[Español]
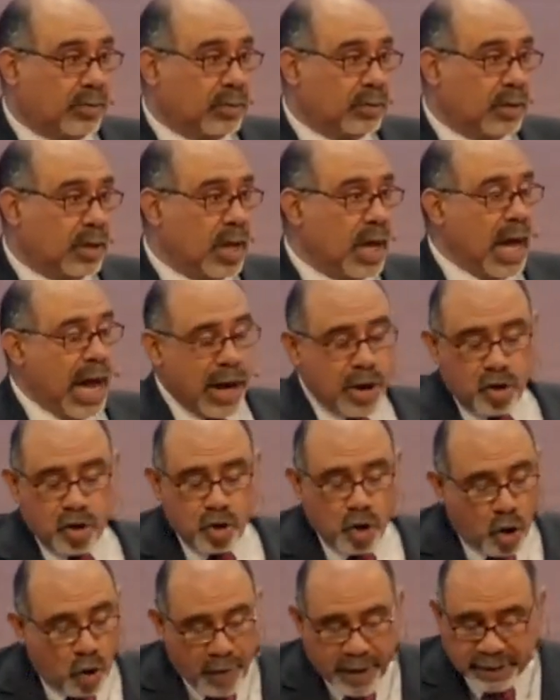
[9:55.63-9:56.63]
No es
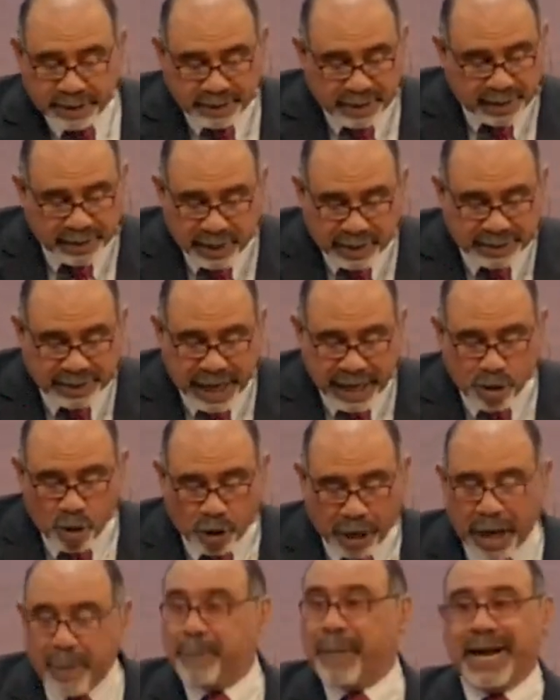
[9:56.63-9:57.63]
necesario que el
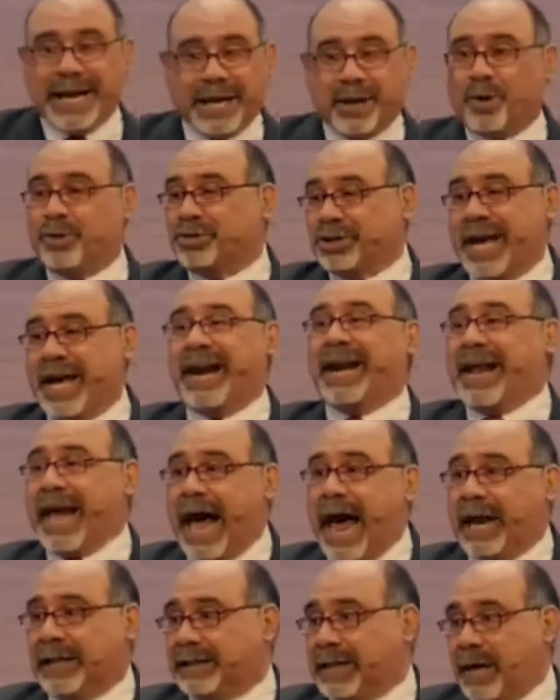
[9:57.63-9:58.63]
peligro sea real. Tal
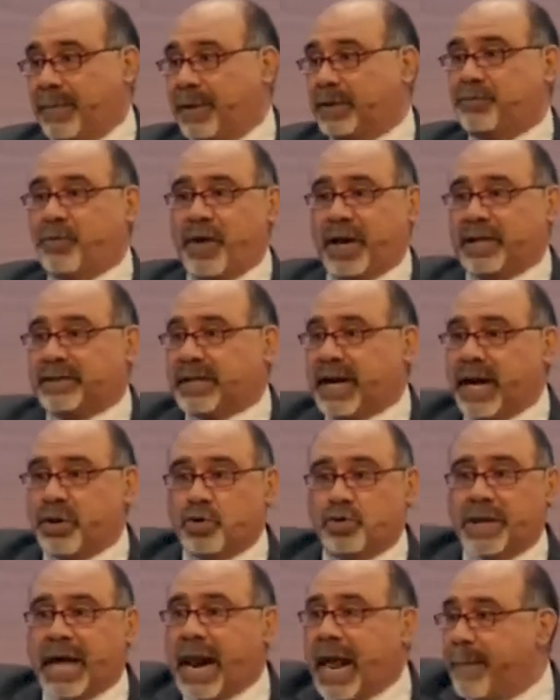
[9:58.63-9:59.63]
vez fue que se cayó una
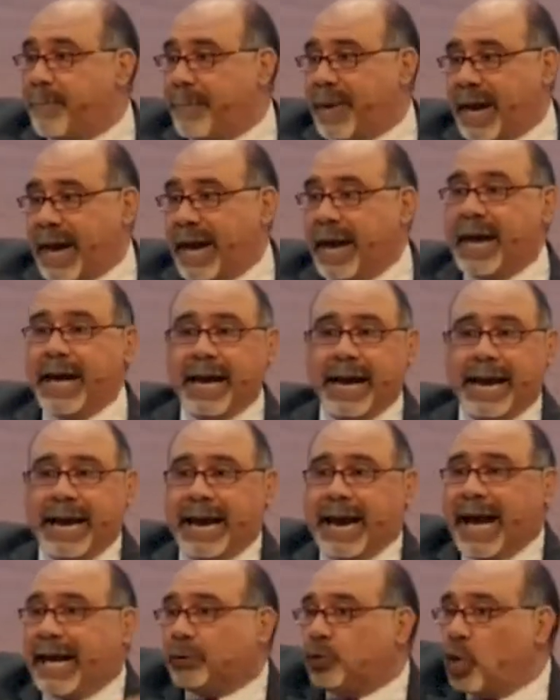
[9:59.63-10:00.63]
lámpara, el gato la
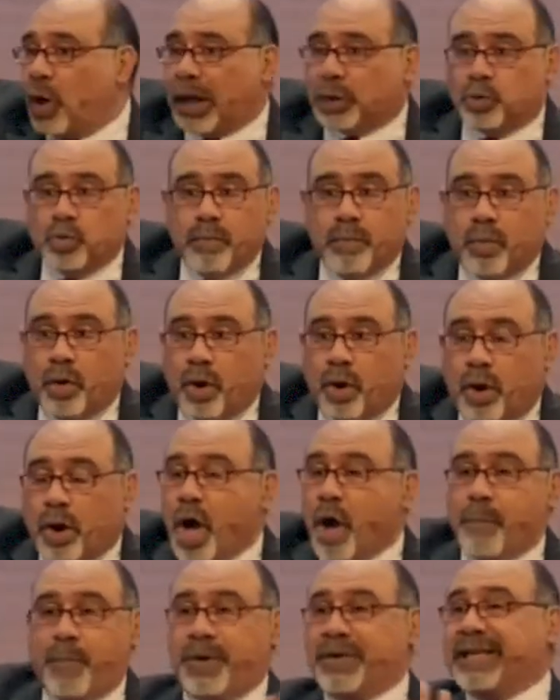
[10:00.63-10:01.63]
tumbó. Puede
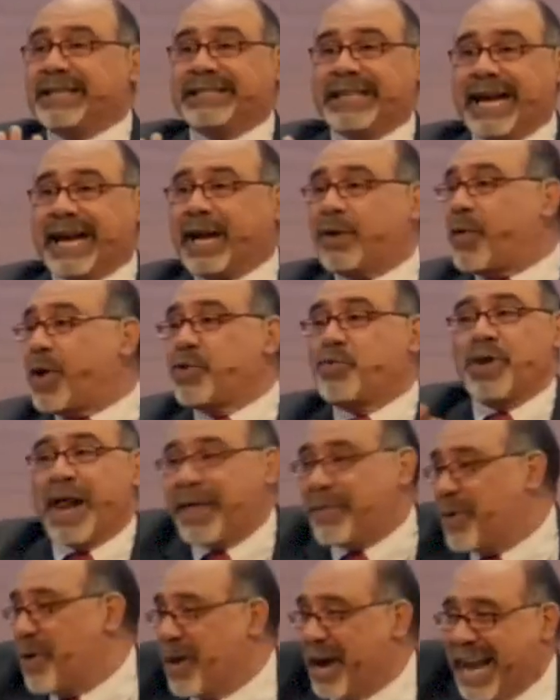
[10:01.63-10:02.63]
ser que no haya un ladrón en
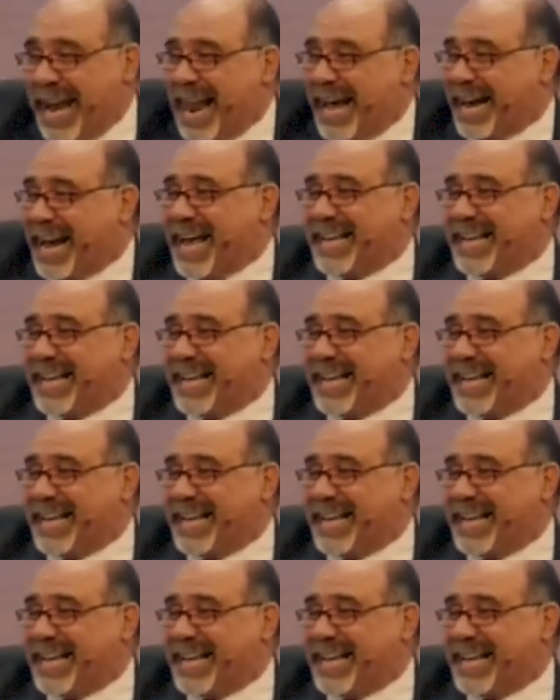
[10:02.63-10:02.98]
la casa.